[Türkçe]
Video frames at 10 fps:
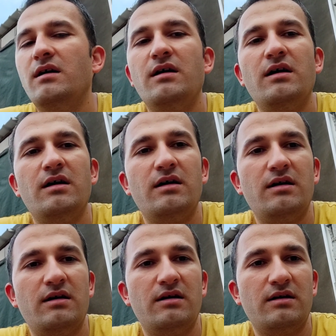
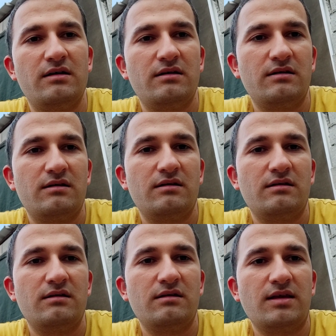Ee,
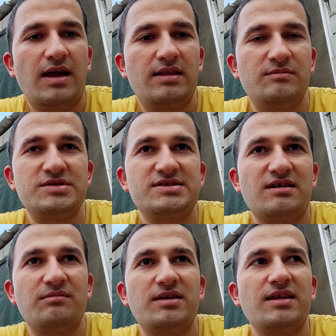kendimizi
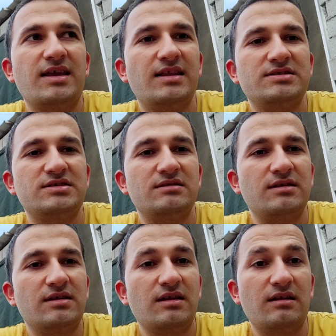tabii ki de
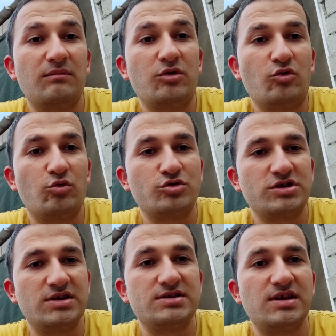geliştirdik. Ne diyeyim
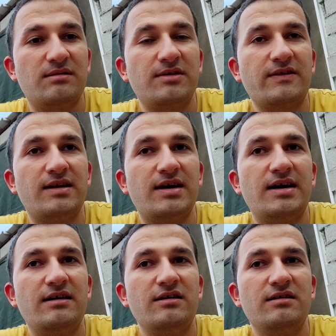kuluçka işleri mesela
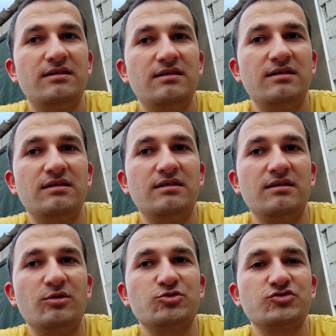
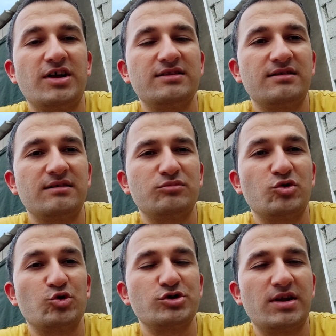36'lık e,
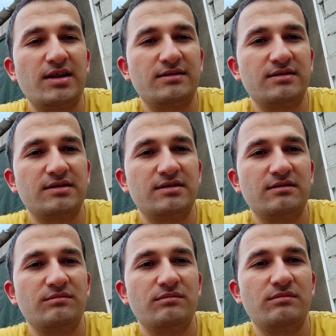96'lık
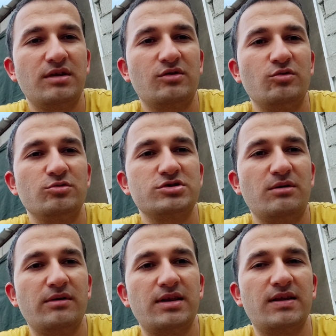bir kuluçka
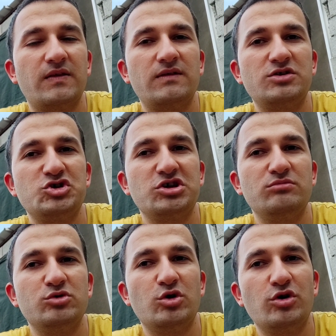makinesinde
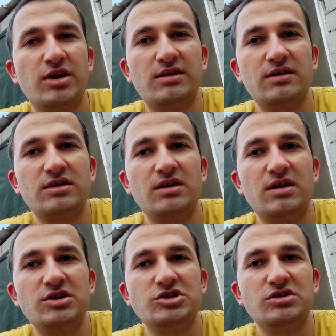çıkımı öğrendik.
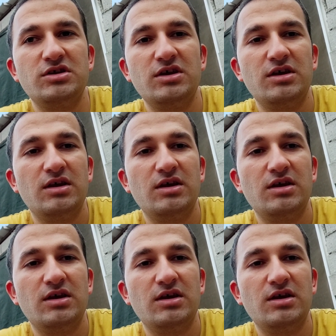E şimdi